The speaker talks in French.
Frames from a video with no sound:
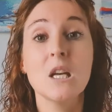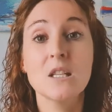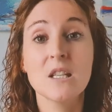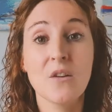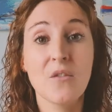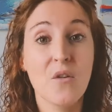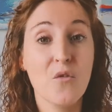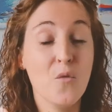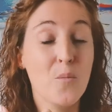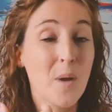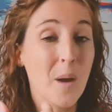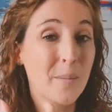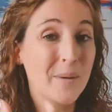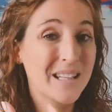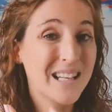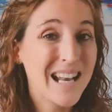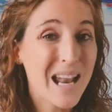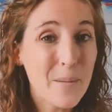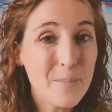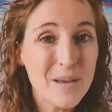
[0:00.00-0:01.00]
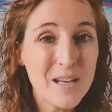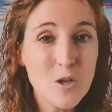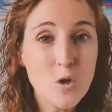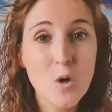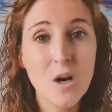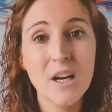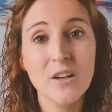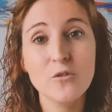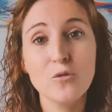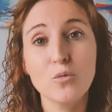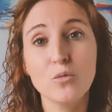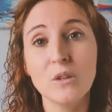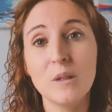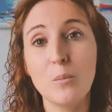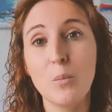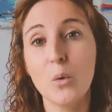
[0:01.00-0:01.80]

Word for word: Ça va vous permettre l'amélioration des